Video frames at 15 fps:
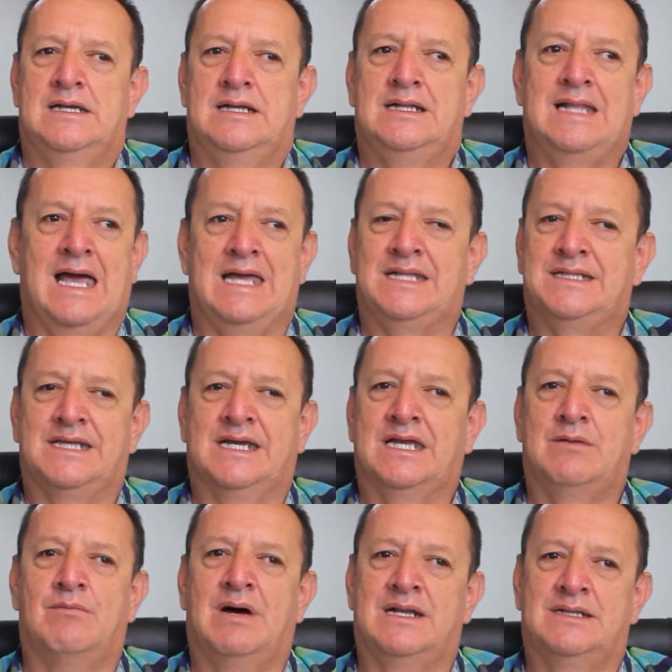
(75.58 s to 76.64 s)
la gente que
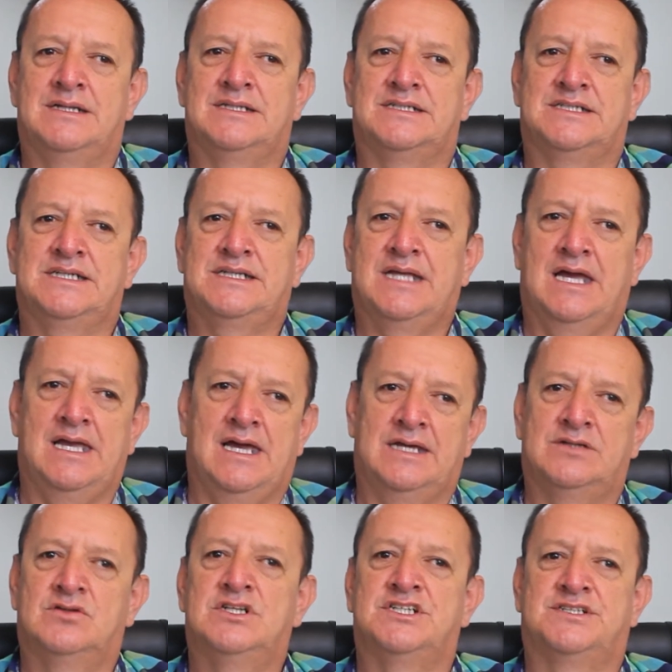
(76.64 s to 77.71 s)
más necesita, ya
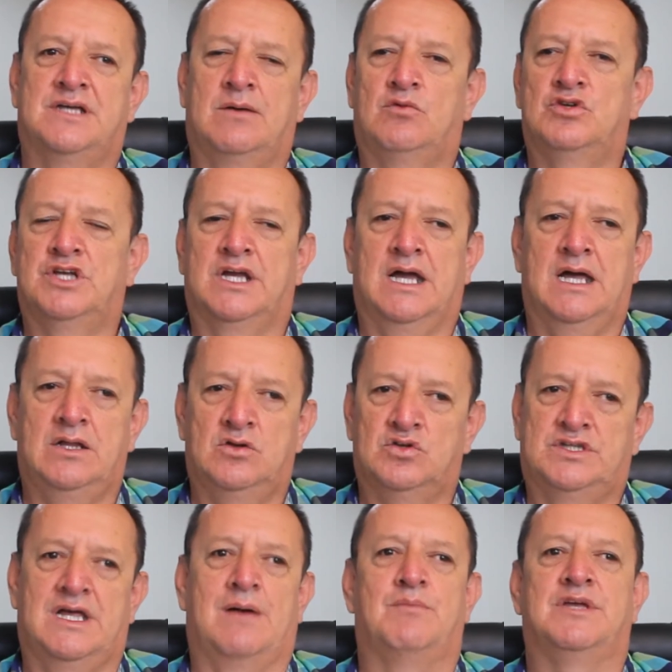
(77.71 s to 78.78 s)
es donde estamos llegando,
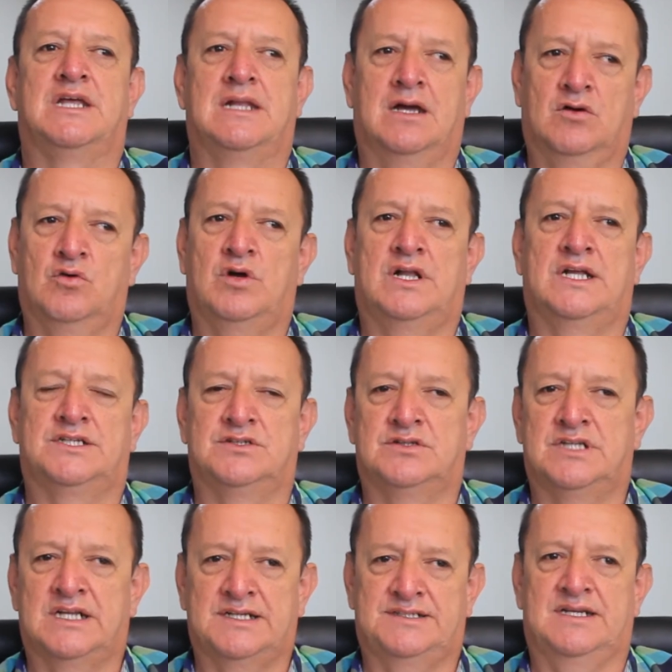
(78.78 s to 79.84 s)
también la gobernación
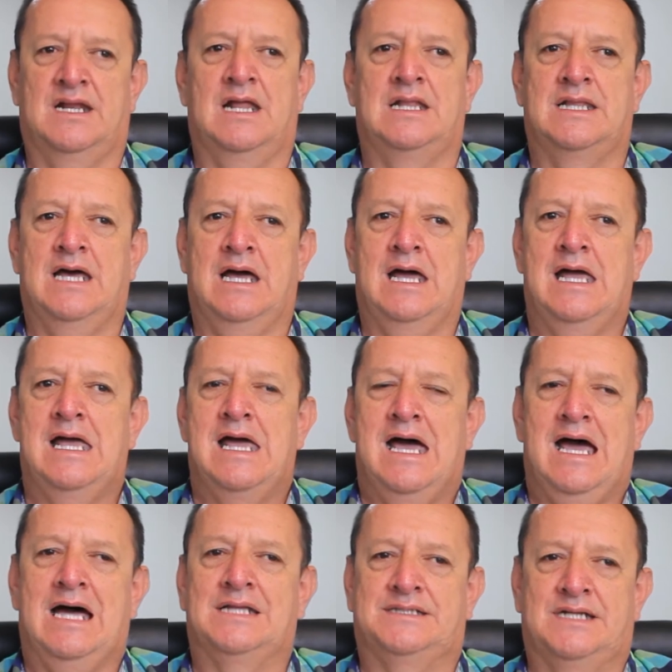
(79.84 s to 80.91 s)
de Risaralda
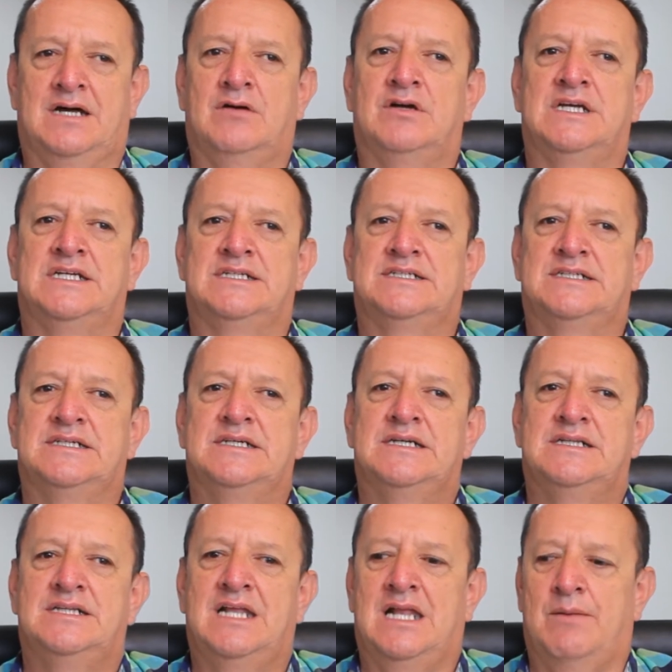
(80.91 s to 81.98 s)
a través
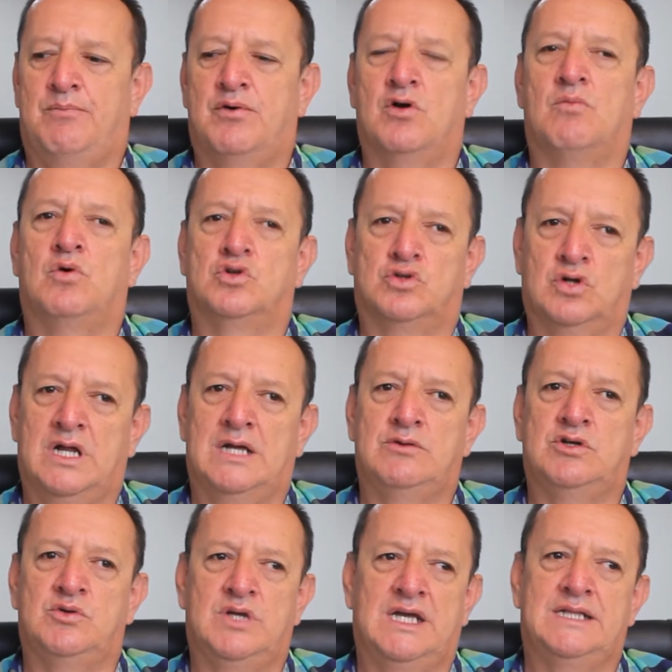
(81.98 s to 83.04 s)
de la promotora de
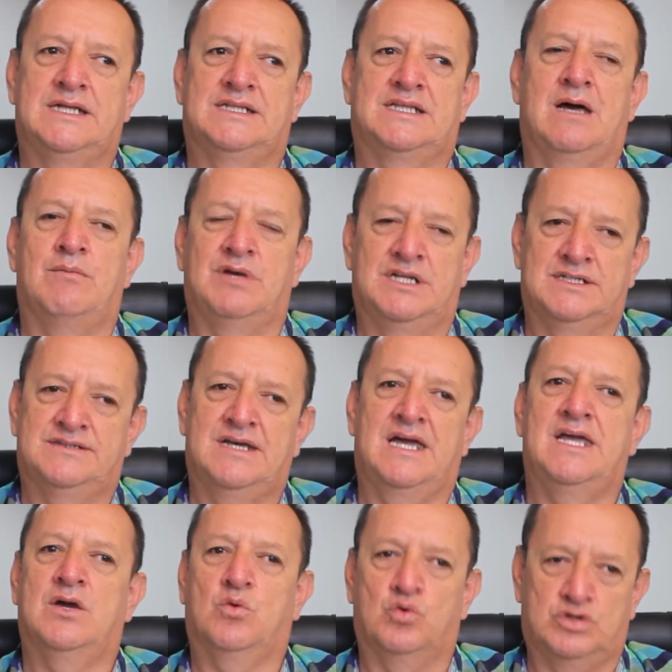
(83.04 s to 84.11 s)
vivienda también está
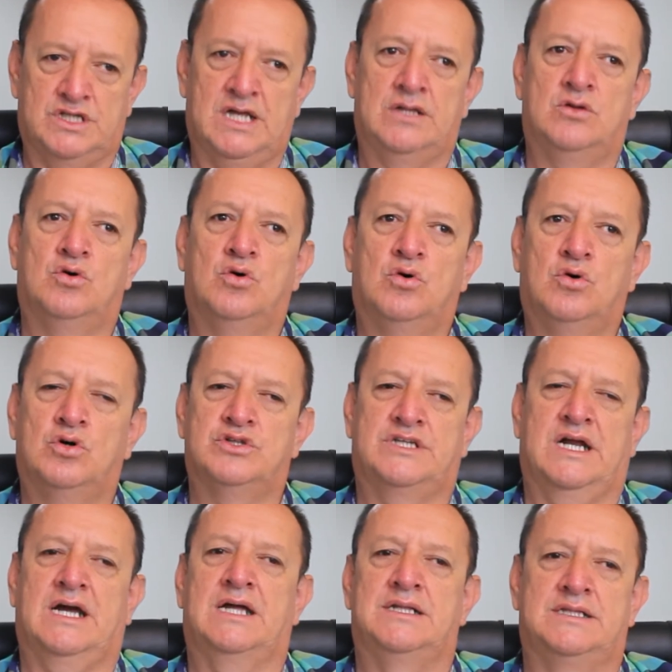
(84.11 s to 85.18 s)
ejecutando otra
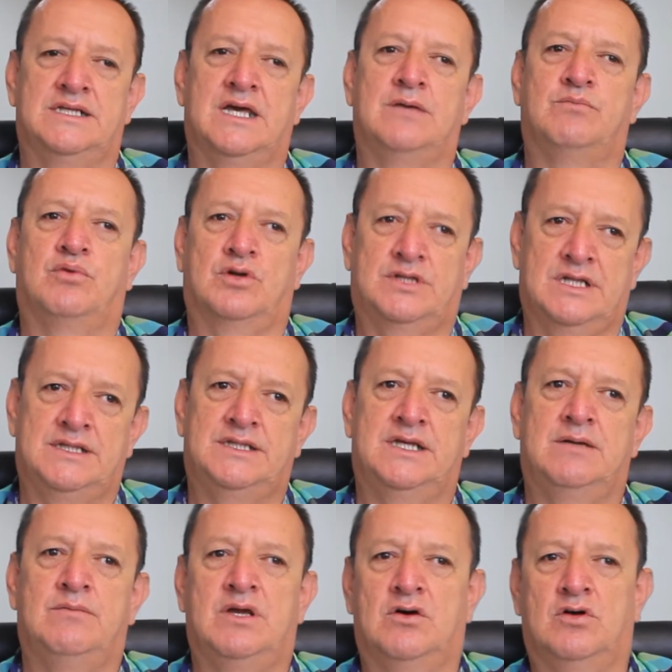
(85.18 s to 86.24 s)
cantidad importante
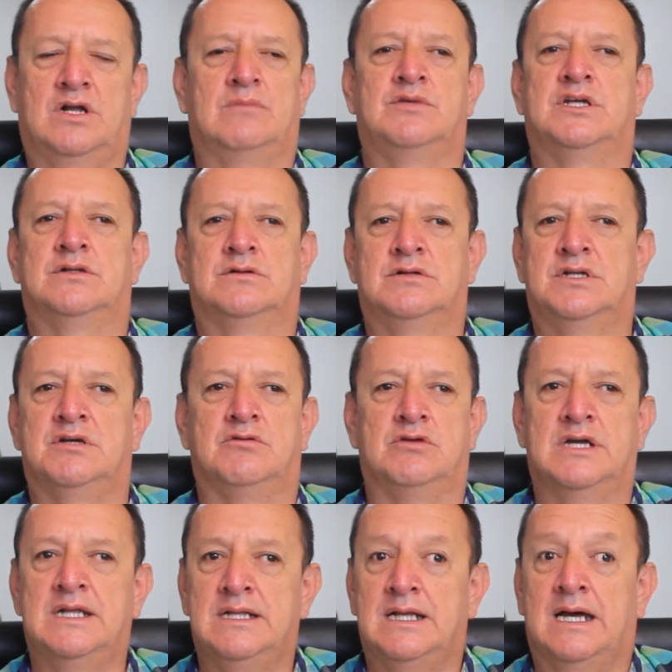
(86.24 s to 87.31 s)
de mejoramientos de
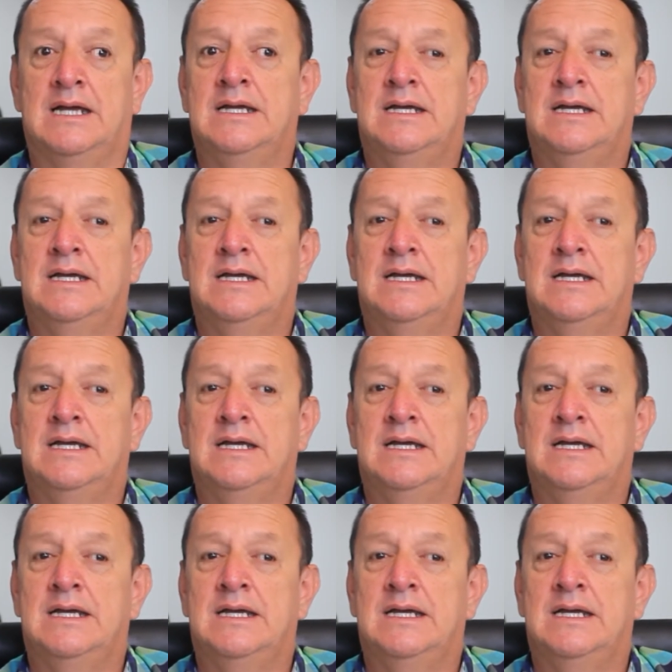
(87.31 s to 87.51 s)
vivienda.